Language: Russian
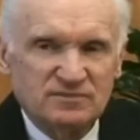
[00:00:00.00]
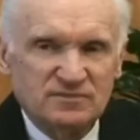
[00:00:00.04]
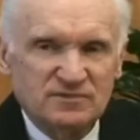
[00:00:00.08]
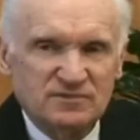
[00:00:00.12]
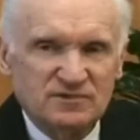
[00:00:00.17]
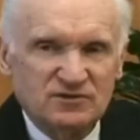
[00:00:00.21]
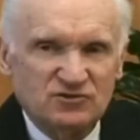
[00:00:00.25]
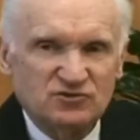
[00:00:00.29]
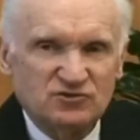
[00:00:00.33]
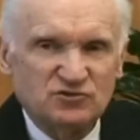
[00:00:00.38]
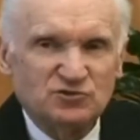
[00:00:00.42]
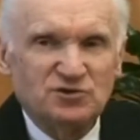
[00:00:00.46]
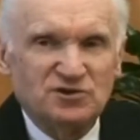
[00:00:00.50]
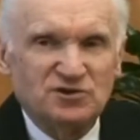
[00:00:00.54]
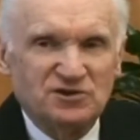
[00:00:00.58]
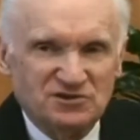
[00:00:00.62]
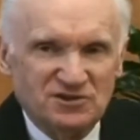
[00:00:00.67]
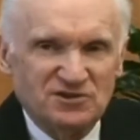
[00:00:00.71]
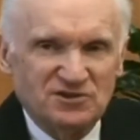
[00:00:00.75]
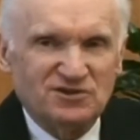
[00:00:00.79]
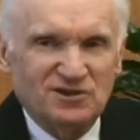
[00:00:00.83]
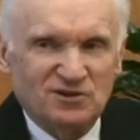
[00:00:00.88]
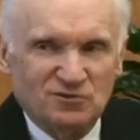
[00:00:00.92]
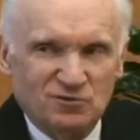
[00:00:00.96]
Что это
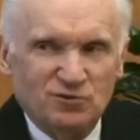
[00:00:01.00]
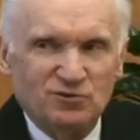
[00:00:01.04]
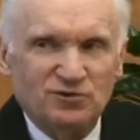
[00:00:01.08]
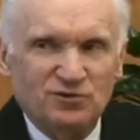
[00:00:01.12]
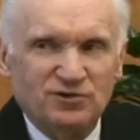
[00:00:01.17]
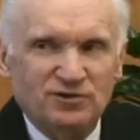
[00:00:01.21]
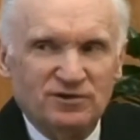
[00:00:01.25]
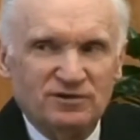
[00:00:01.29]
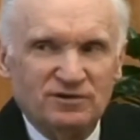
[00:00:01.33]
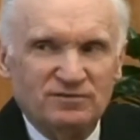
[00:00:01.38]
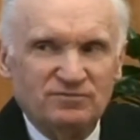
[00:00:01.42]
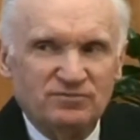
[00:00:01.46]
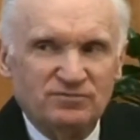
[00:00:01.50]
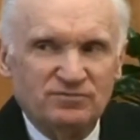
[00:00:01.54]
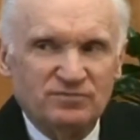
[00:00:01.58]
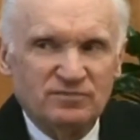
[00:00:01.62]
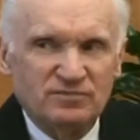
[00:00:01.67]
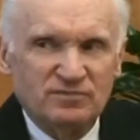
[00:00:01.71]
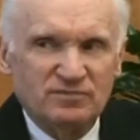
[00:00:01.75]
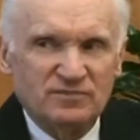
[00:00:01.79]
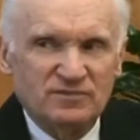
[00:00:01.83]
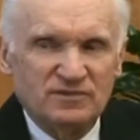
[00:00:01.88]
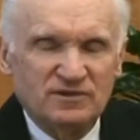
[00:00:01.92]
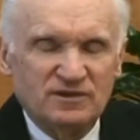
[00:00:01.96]
такое?
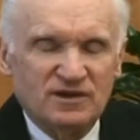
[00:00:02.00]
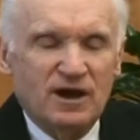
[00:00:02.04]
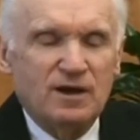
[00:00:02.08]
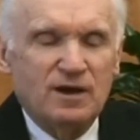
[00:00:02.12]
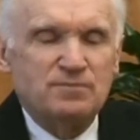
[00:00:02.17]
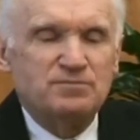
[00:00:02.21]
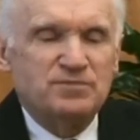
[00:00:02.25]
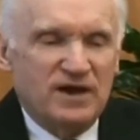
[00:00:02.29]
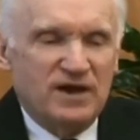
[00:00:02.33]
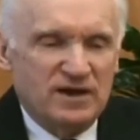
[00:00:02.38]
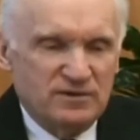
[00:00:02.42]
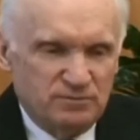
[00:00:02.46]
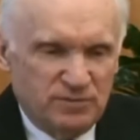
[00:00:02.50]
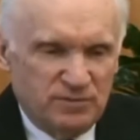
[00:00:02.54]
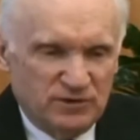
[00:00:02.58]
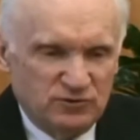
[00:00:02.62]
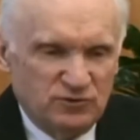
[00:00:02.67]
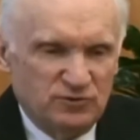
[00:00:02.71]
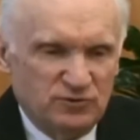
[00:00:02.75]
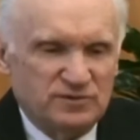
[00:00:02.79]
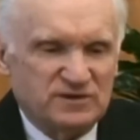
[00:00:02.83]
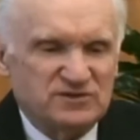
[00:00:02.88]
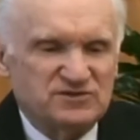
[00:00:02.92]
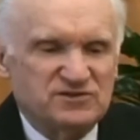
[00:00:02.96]
Опять
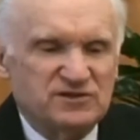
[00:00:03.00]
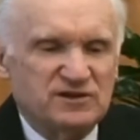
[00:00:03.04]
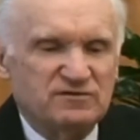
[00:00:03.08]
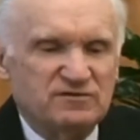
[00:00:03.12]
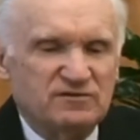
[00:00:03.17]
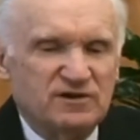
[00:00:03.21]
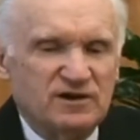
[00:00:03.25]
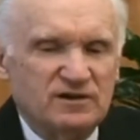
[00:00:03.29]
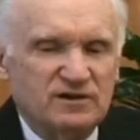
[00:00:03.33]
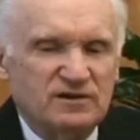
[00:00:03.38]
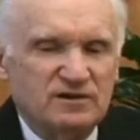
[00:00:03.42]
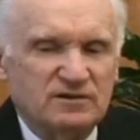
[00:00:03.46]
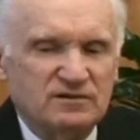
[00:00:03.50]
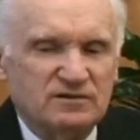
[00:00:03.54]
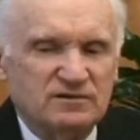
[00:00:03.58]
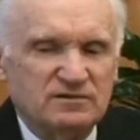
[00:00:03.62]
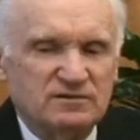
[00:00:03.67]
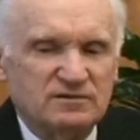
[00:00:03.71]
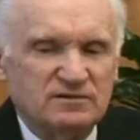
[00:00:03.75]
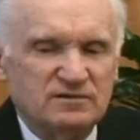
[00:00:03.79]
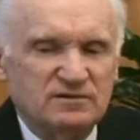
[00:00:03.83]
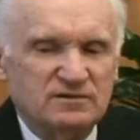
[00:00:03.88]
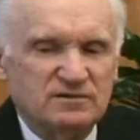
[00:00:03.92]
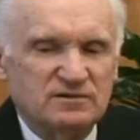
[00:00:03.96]
потом разорвали.
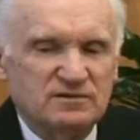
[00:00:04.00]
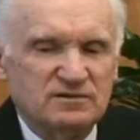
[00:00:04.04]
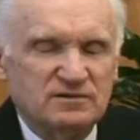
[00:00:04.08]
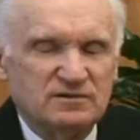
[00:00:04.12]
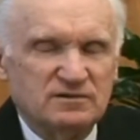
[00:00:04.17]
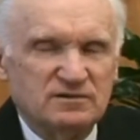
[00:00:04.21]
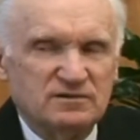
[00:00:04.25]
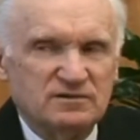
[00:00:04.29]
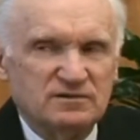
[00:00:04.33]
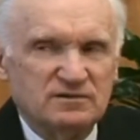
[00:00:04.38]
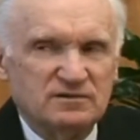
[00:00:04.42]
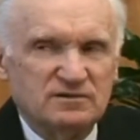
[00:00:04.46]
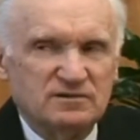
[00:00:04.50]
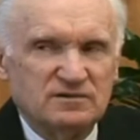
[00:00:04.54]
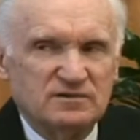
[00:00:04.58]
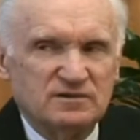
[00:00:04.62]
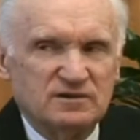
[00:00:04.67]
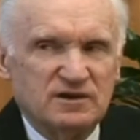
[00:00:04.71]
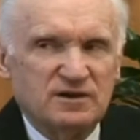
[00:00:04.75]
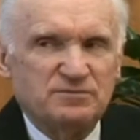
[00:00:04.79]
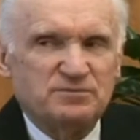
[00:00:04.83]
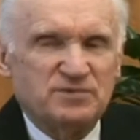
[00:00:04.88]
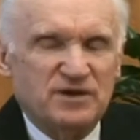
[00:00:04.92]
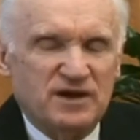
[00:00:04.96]

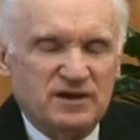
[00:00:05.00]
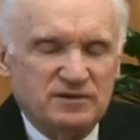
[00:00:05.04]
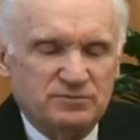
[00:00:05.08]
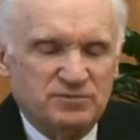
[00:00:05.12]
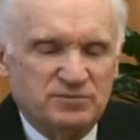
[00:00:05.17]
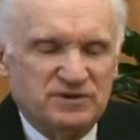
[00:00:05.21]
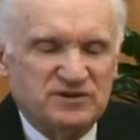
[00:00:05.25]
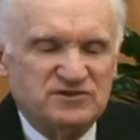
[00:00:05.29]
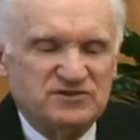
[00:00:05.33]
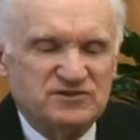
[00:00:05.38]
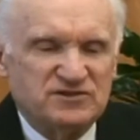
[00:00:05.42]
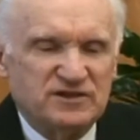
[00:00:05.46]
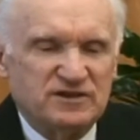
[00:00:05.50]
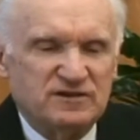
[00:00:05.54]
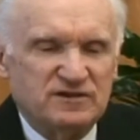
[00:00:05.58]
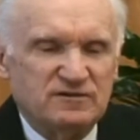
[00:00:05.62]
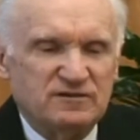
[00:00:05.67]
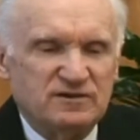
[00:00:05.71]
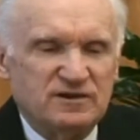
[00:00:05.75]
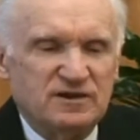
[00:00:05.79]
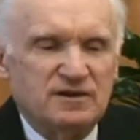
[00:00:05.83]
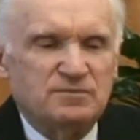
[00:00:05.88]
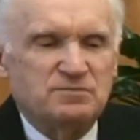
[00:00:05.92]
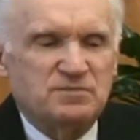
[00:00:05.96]
Опять приставили,
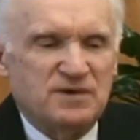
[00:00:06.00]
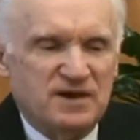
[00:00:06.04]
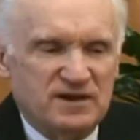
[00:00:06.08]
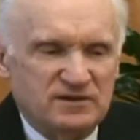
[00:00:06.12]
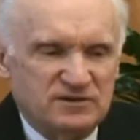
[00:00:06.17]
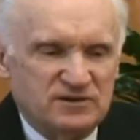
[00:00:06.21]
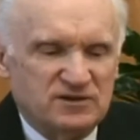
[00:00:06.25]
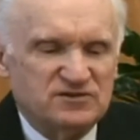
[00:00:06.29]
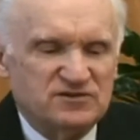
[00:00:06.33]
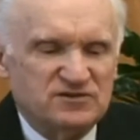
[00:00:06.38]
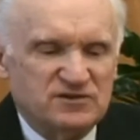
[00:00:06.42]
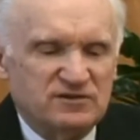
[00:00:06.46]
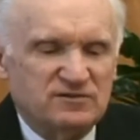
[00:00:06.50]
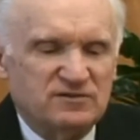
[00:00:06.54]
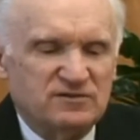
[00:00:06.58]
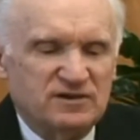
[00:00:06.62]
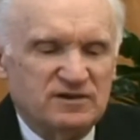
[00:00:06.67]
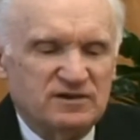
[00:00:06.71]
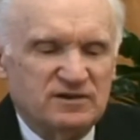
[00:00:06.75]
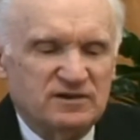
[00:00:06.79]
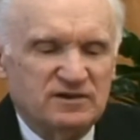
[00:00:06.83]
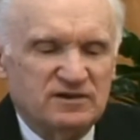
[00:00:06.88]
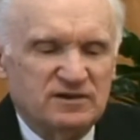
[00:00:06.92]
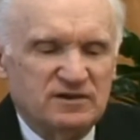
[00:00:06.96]
опять
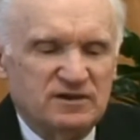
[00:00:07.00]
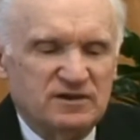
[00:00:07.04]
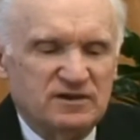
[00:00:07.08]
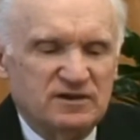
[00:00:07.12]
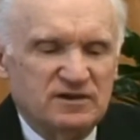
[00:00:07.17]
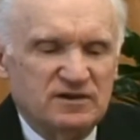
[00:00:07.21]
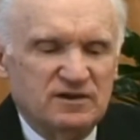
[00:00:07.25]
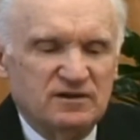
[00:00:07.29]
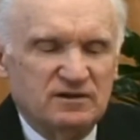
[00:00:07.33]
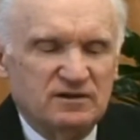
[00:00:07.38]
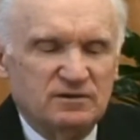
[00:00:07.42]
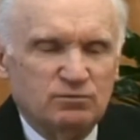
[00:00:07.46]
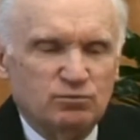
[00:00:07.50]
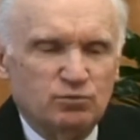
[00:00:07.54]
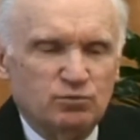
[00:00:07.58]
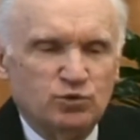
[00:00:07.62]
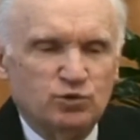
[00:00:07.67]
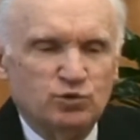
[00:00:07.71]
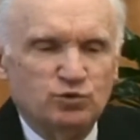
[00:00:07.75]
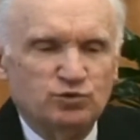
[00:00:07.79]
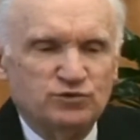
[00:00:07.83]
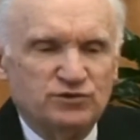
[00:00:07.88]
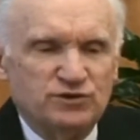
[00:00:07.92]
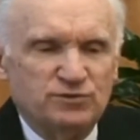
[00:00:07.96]
разорвали.
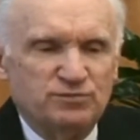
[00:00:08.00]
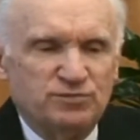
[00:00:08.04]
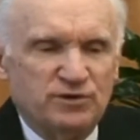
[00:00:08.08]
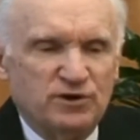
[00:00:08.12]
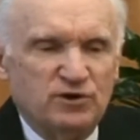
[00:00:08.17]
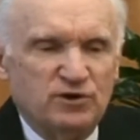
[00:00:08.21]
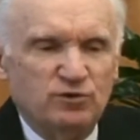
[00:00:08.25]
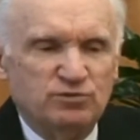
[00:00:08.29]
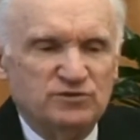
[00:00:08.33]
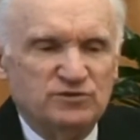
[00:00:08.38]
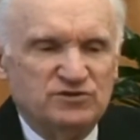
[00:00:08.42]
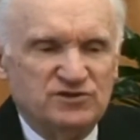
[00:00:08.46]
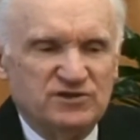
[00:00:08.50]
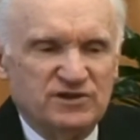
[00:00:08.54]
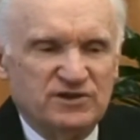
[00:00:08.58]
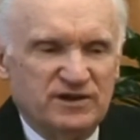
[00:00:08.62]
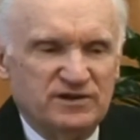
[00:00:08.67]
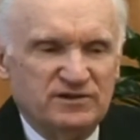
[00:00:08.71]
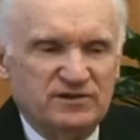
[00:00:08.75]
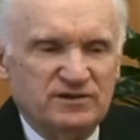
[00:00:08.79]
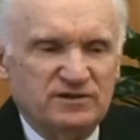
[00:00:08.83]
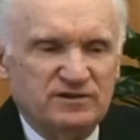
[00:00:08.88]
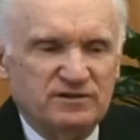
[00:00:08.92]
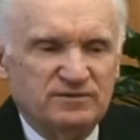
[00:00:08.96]
Блуд и
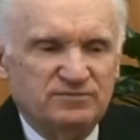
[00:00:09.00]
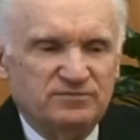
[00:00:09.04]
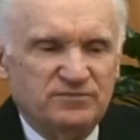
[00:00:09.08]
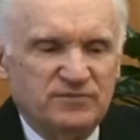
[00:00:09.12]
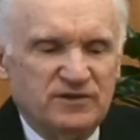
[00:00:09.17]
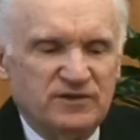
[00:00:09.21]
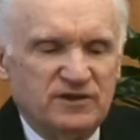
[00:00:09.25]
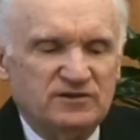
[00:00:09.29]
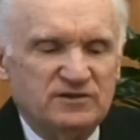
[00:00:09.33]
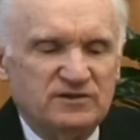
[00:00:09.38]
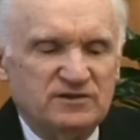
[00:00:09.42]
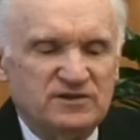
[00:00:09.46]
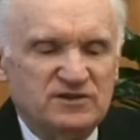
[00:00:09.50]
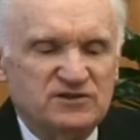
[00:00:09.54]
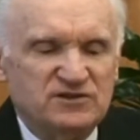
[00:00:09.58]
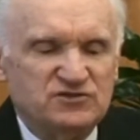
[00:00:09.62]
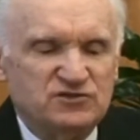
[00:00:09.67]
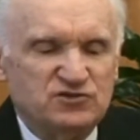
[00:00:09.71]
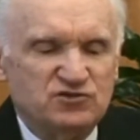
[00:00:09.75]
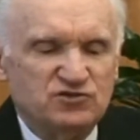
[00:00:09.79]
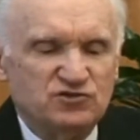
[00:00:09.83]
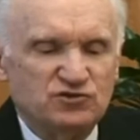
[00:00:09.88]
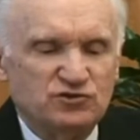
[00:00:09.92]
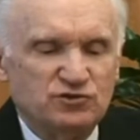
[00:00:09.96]
прелюбодеяние – это есть
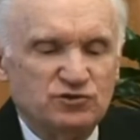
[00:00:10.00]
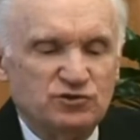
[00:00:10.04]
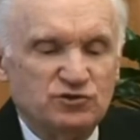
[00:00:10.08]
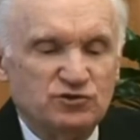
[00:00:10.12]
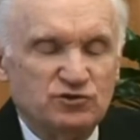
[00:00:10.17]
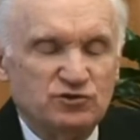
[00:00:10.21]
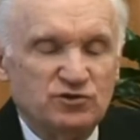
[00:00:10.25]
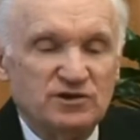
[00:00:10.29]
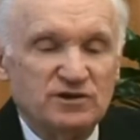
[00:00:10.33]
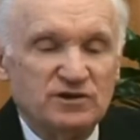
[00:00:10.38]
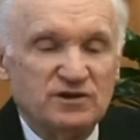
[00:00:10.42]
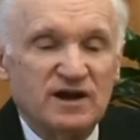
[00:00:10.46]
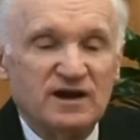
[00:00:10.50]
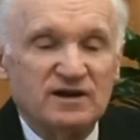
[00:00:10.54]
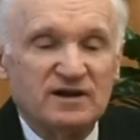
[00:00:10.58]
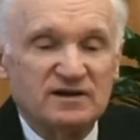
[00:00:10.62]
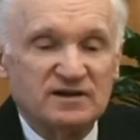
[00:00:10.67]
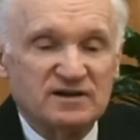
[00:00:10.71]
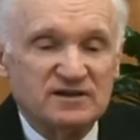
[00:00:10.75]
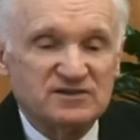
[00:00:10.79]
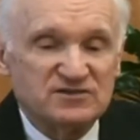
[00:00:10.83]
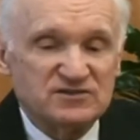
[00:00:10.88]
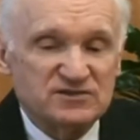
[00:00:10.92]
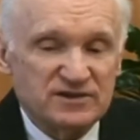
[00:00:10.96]
ничто иное, как
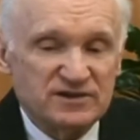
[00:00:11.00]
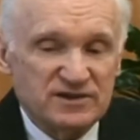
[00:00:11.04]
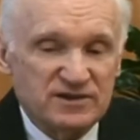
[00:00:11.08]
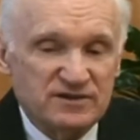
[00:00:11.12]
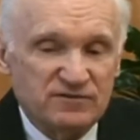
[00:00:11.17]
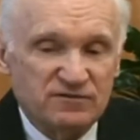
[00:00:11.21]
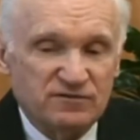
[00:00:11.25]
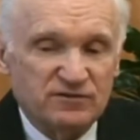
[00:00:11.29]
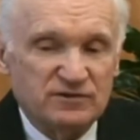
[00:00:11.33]
разрыв,